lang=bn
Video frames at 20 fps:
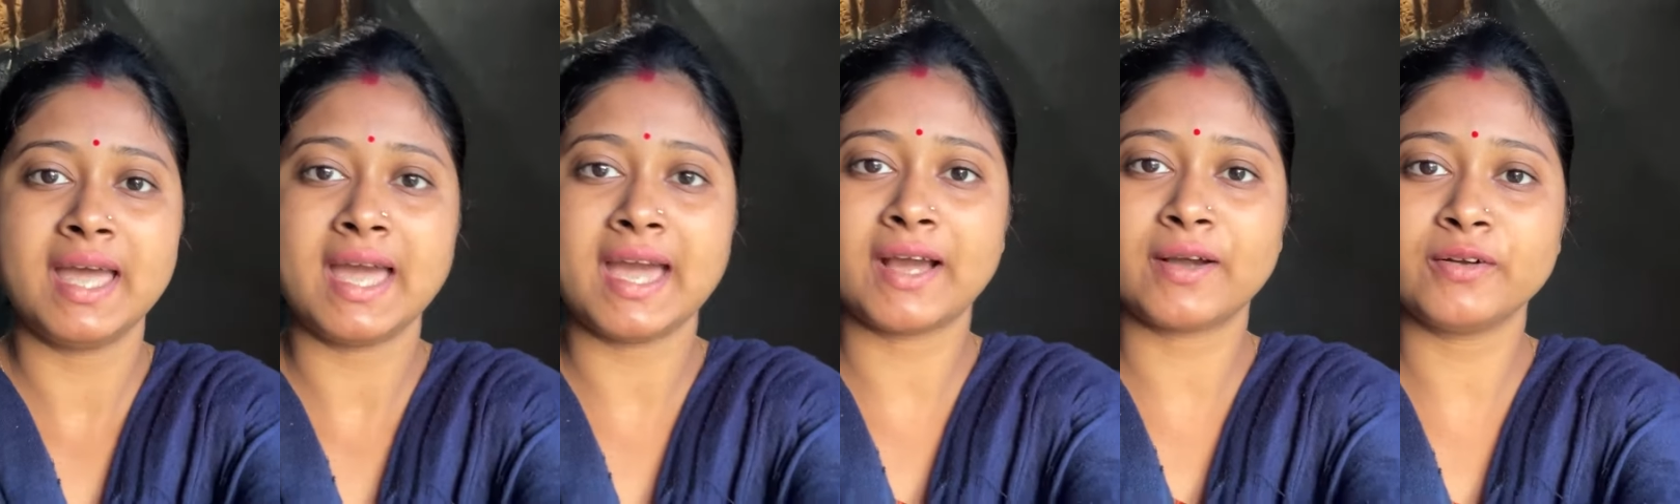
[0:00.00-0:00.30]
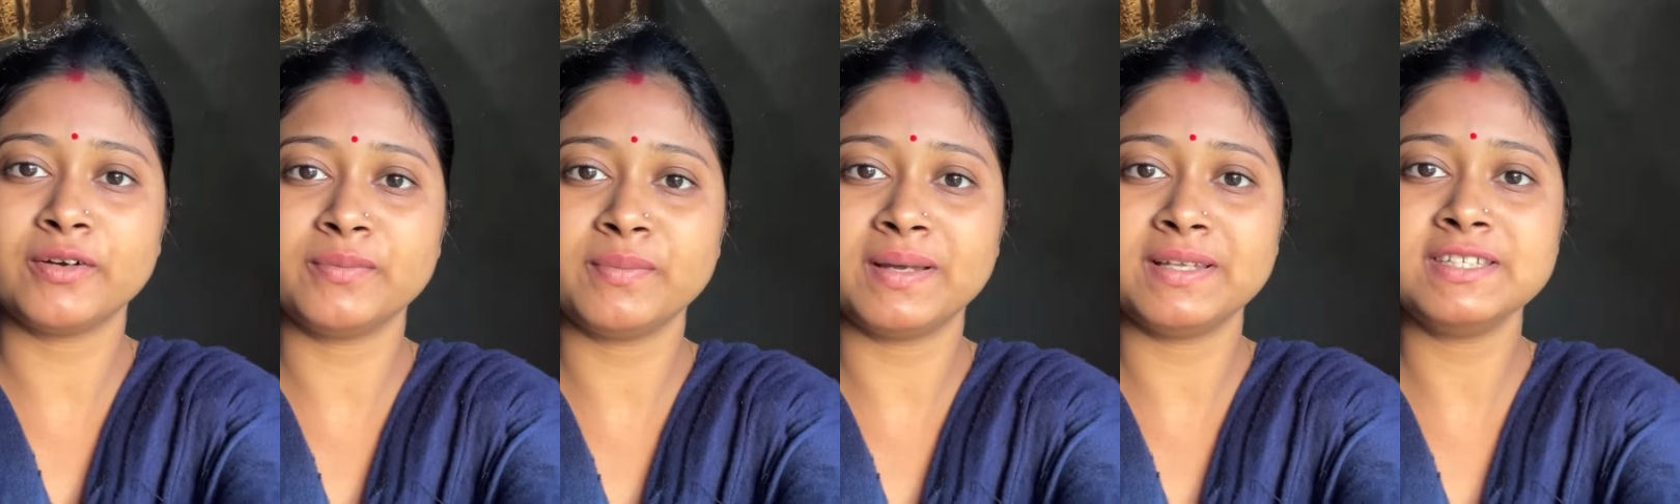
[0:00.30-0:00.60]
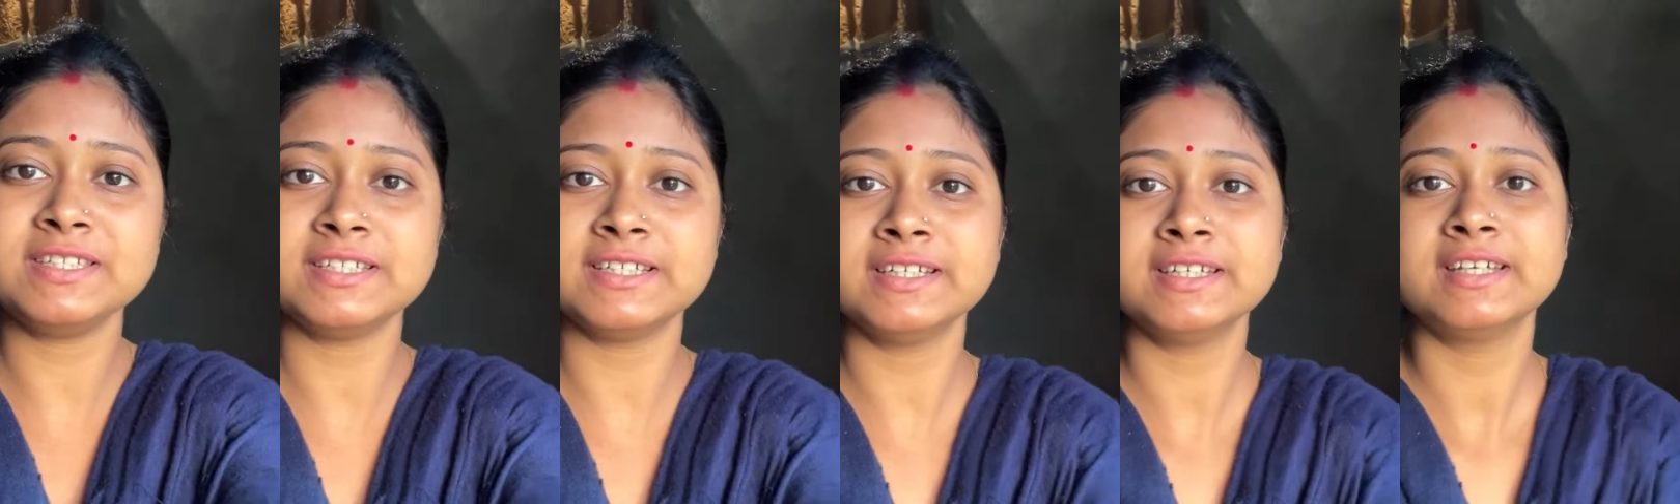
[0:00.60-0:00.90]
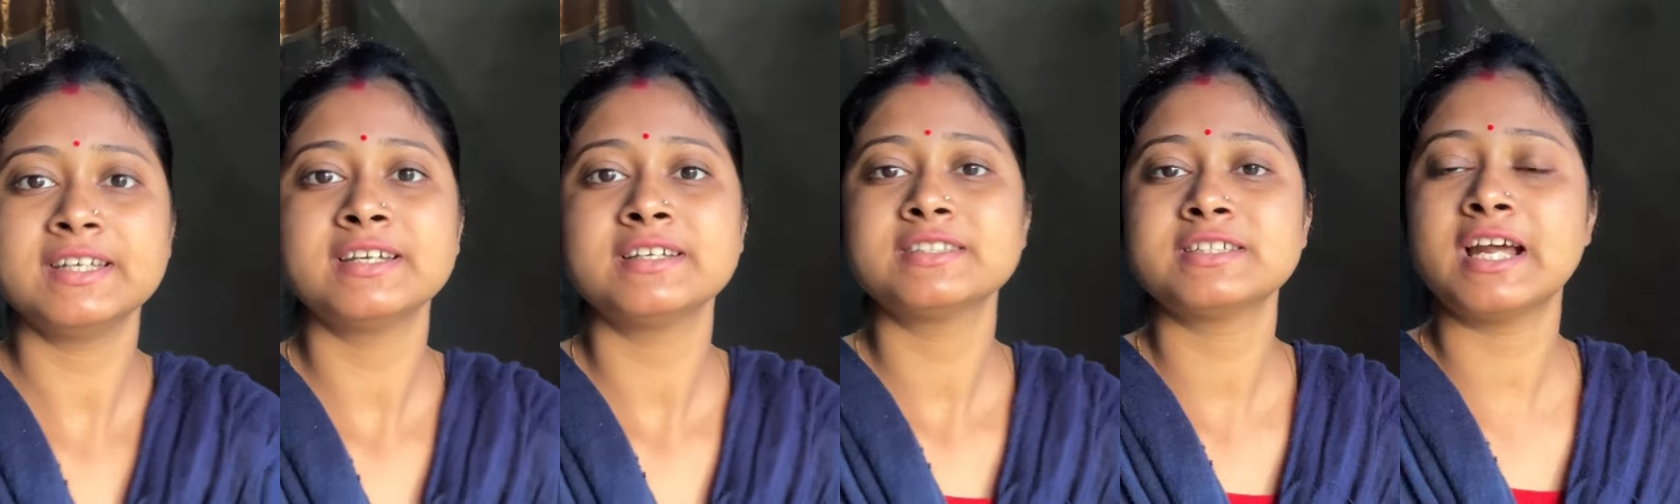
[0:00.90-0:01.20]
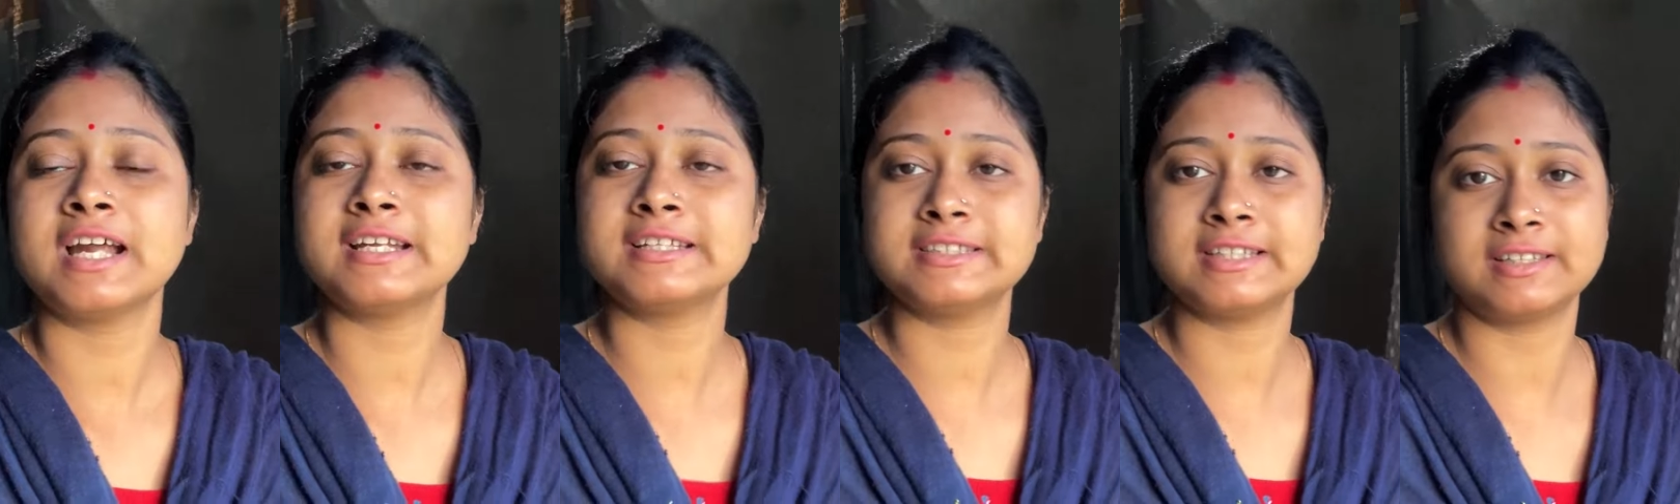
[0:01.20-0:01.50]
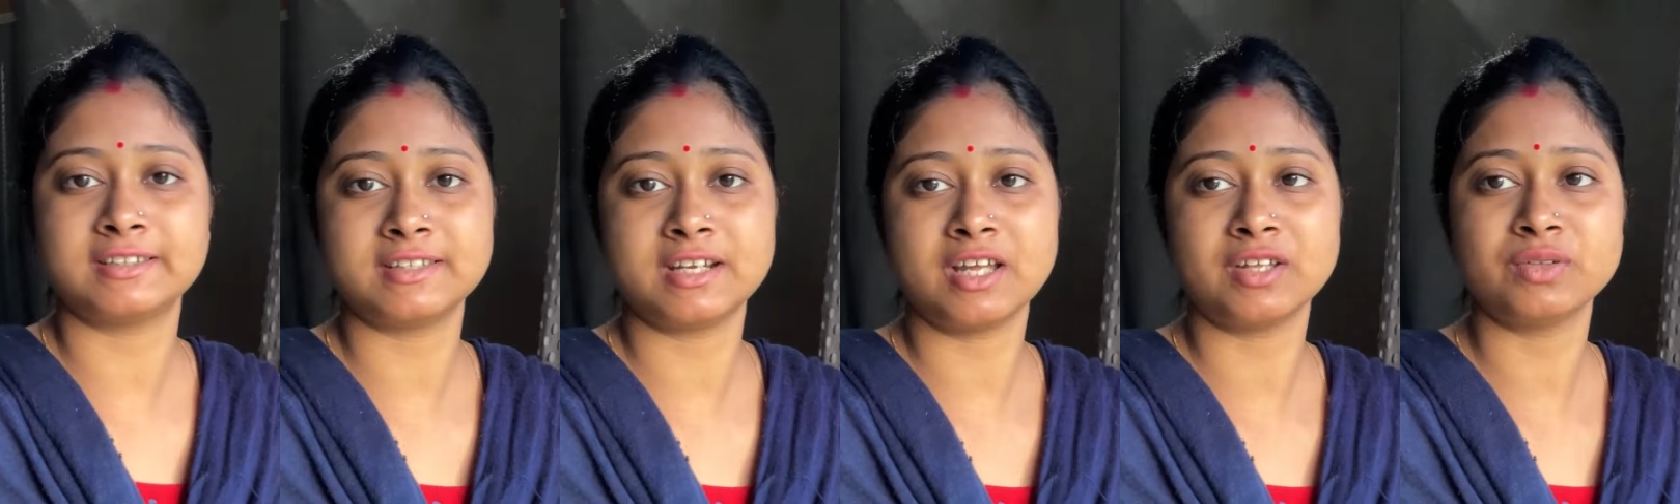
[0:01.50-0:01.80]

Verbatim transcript: এখন বাজে সাড়ে সাতটা